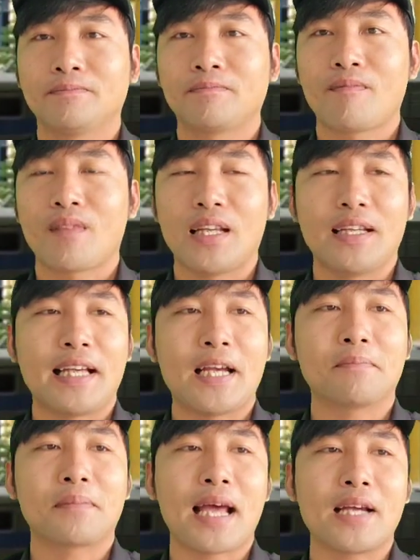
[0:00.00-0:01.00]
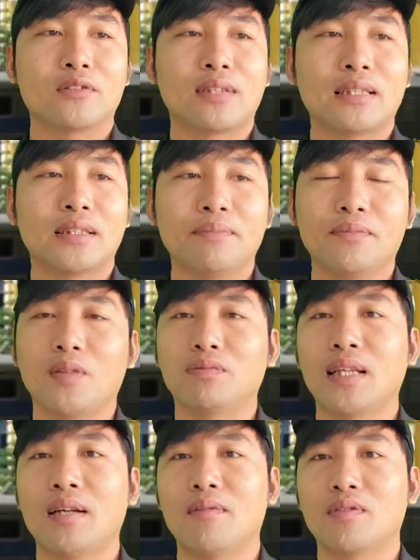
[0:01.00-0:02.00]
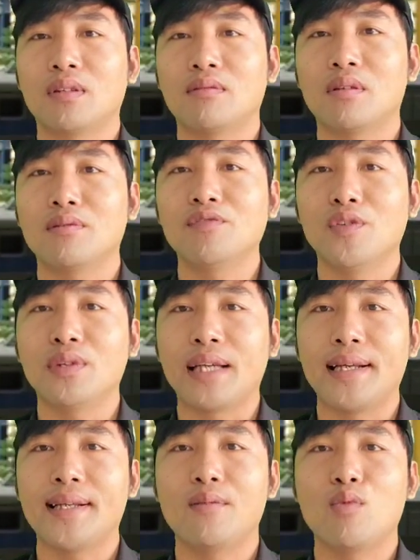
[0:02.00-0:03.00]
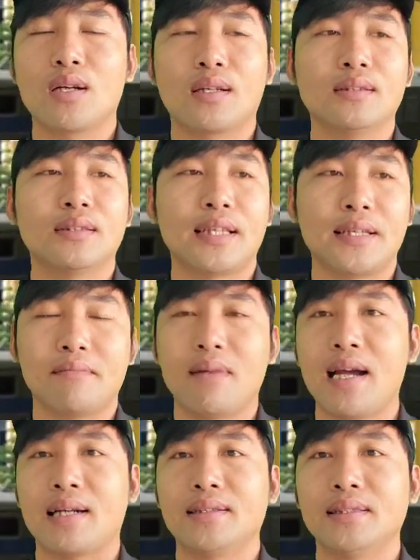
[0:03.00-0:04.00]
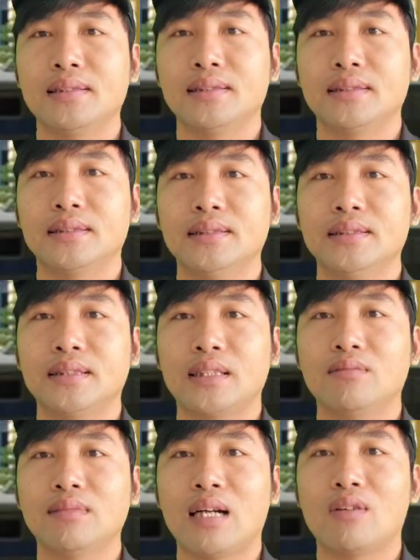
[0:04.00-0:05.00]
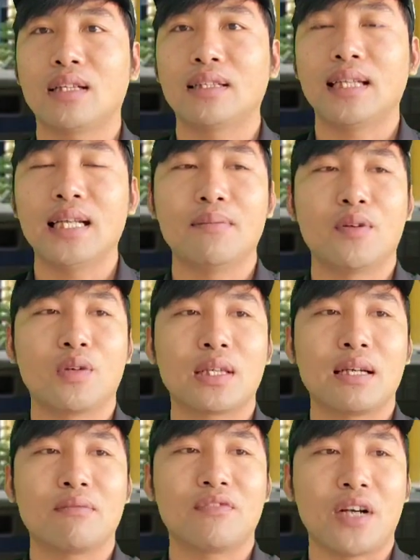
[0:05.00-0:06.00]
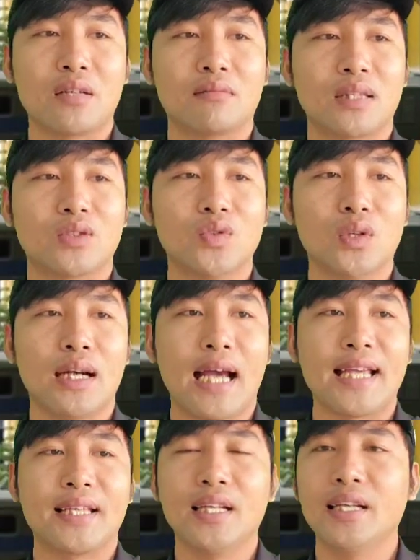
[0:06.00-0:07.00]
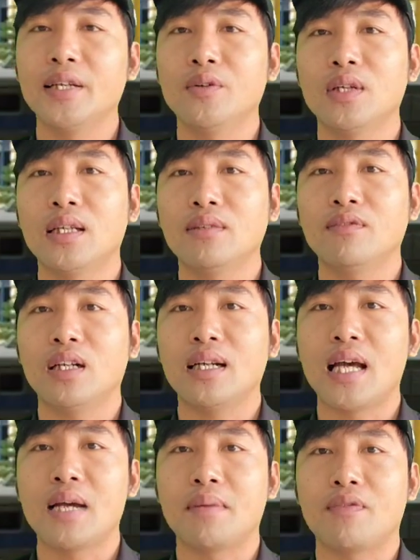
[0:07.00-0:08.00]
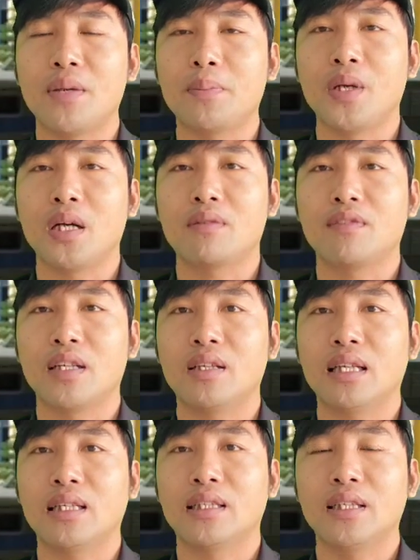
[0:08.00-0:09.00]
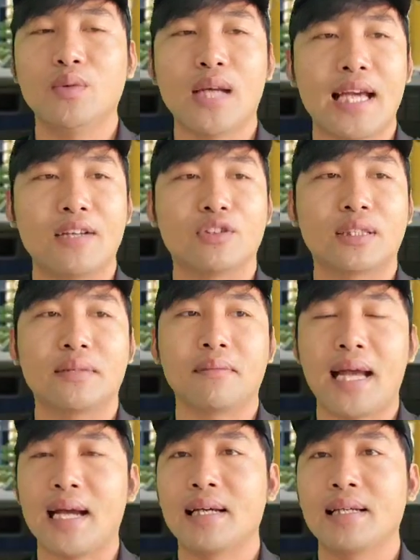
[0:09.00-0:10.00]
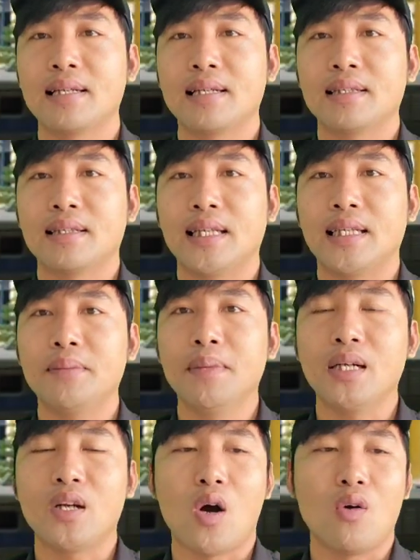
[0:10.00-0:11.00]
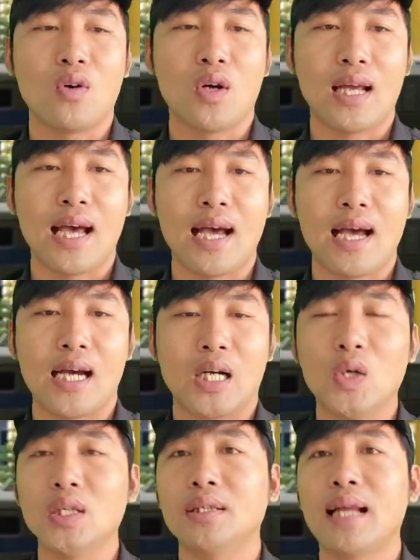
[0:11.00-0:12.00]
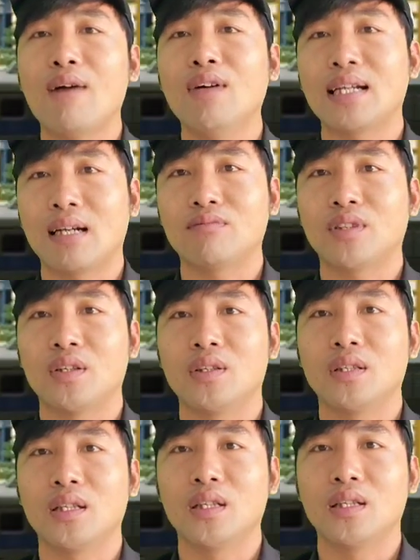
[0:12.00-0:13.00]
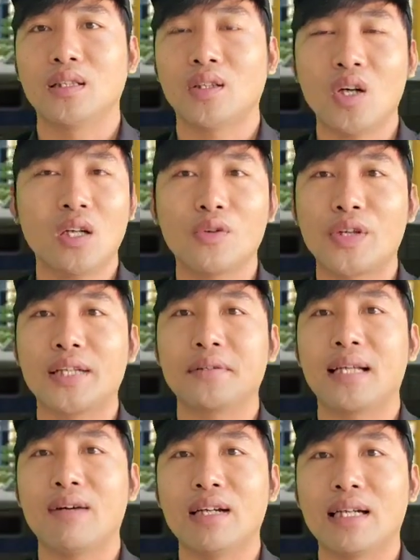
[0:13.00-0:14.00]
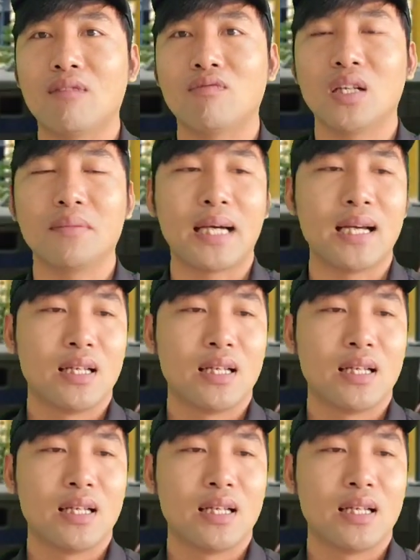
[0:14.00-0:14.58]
ngày ngày hôm nay cô ta tiếp tục theo một trong những vụ kiện liên quan đến tiền bạc nữa ừ. thì chúng ta có thể thấy là một cái nhân vật mà suốt ngày dính líu đến vấn đề mà pháp luật và khiếu nại rồi tiền bạc thì cái mức độ gọi là có lừa đảo hay không rồi à, có câu chuyện lừa đảo hay không khi mà